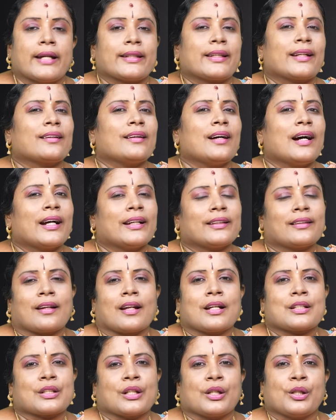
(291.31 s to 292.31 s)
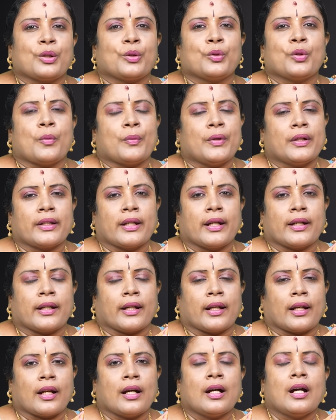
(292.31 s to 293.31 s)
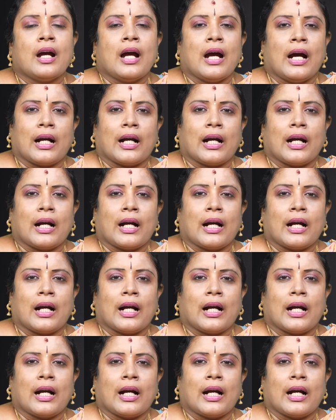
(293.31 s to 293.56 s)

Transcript: எதற்காக இதெல்லாம் செய்யணும் அப்படின்னு கேட்டிங்கன்னா